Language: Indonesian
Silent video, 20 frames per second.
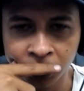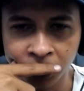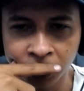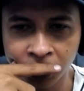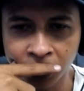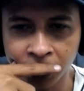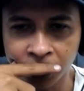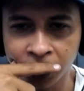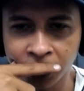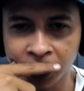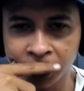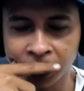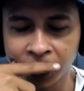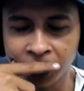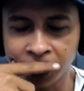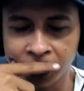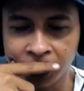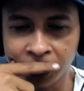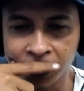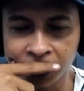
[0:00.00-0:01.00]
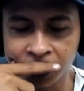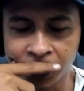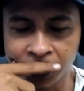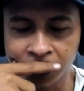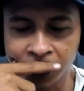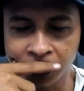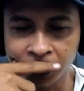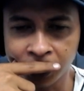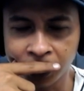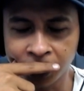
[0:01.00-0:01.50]
Gila, gila, gila, gila, gila,
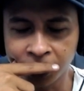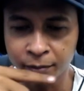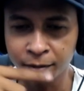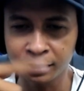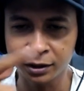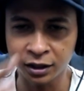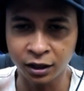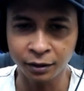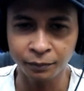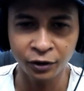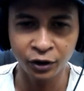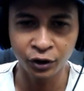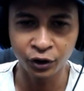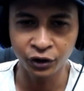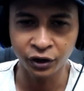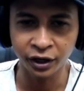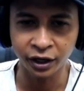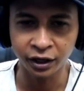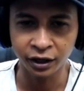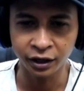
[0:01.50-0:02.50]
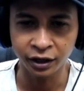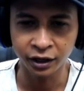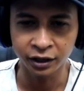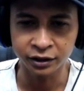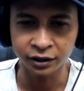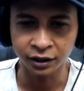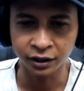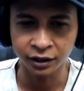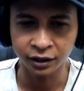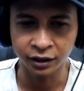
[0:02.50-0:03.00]
gila, gila. Ini masih ada videonya kayaknya nih
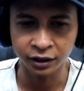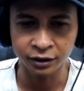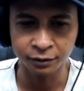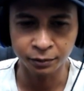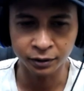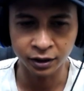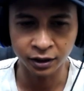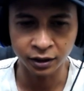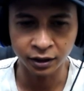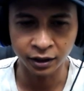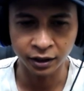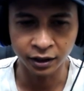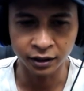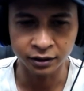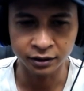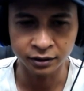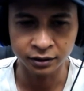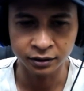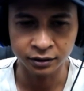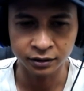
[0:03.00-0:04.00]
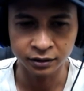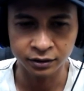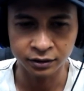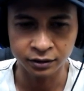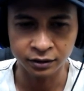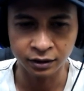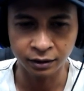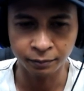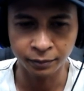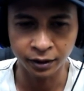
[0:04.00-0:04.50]
guys ya. Kita cepetin lagi guys.
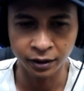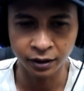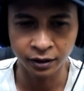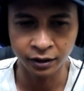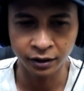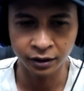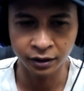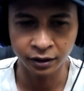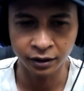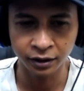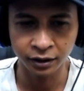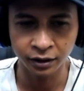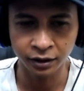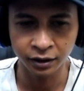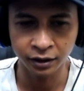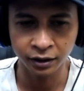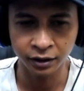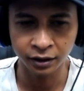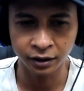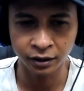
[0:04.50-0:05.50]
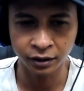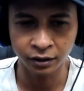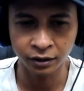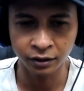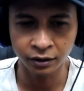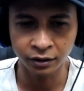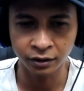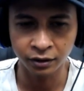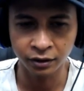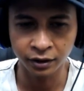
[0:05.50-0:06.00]
Sampai di...
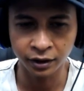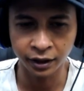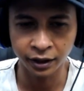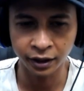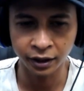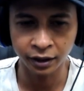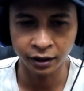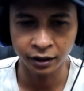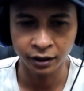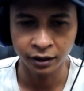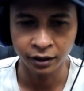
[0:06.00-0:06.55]
Oke. Okay.